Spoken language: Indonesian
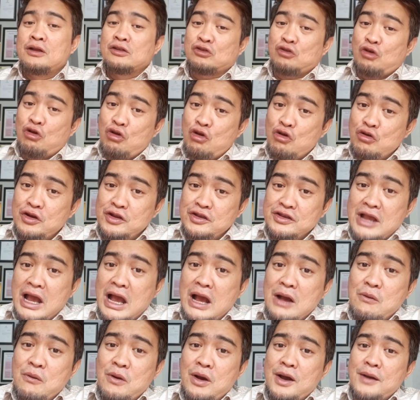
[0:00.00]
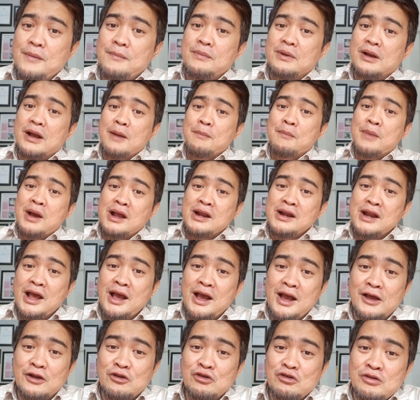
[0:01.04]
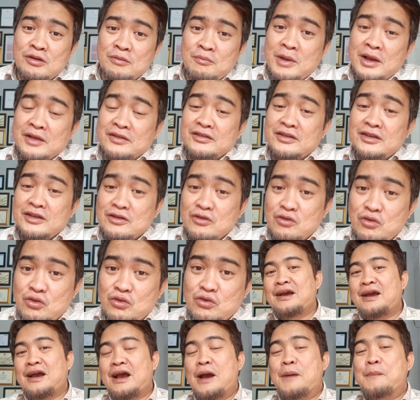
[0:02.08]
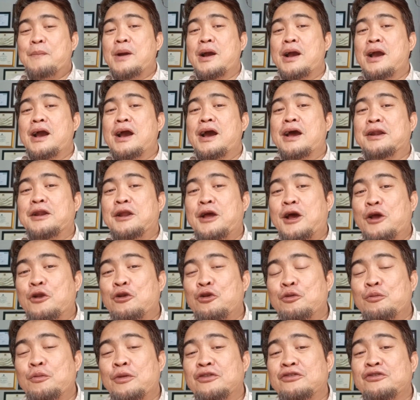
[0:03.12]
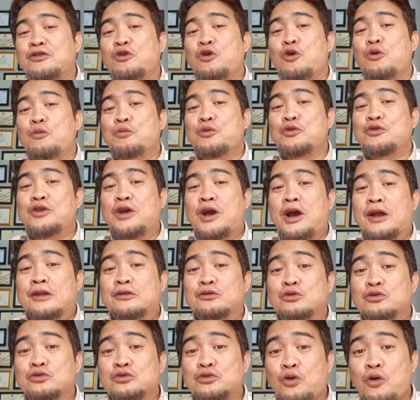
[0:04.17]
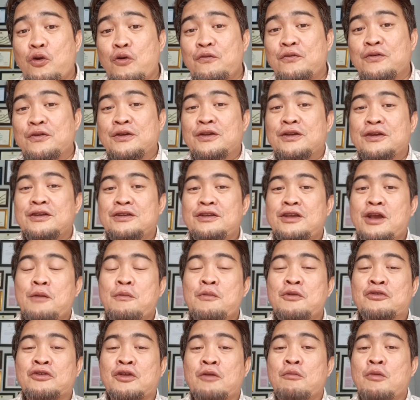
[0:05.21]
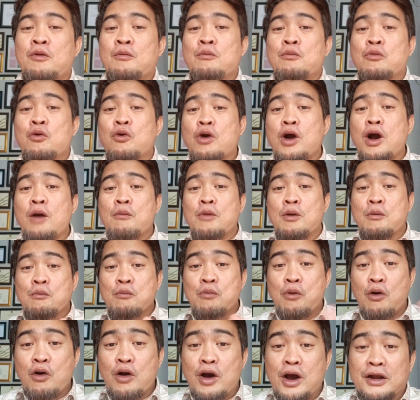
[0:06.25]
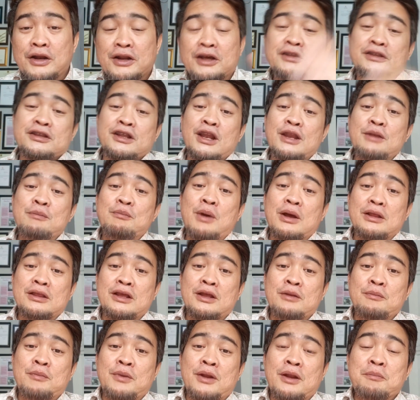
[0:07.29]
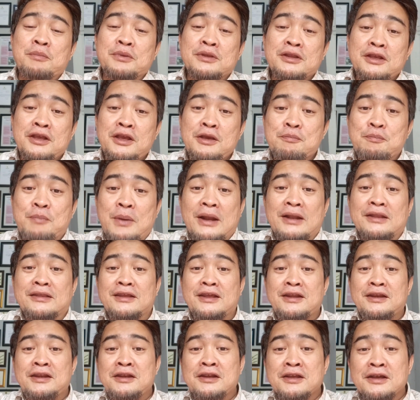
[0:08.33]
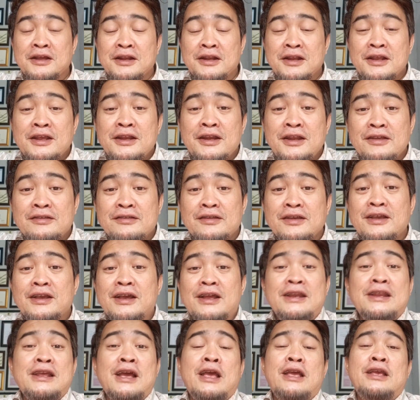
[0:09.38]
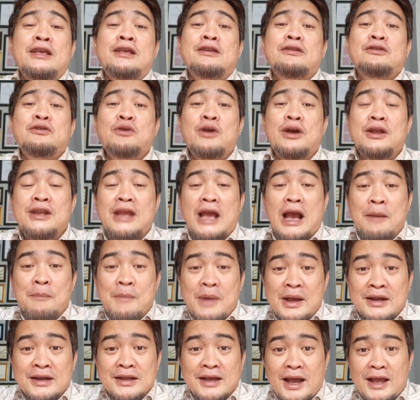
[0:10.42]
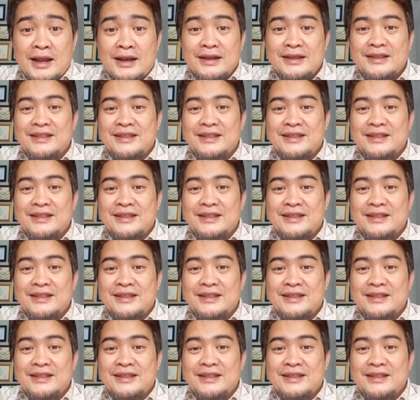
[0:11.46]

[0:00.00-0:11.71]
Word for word: Tolong dijawab. Kemana Harun Masiku? Apakah karena Harun Masiku punya kartu truf yang bisa membuka membongkar keterlibatan para petinggi partai di negeri ini sehingga dia juga diamankan